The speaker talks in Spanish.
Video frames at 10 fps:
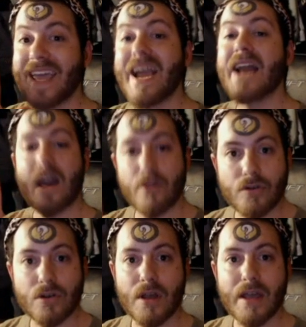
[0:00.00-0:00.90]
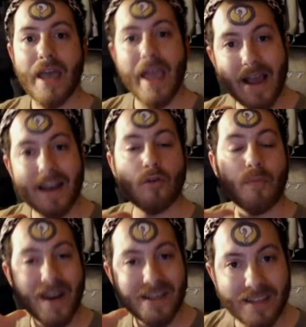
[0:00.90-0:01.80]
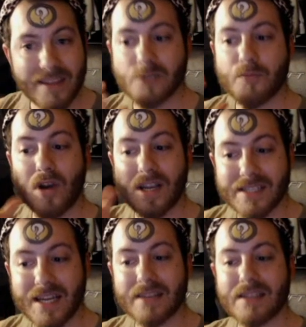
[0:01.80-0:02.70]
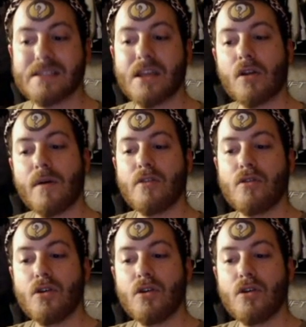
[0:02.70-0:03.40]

He ganado, he ganado partidas por las cartas que he robado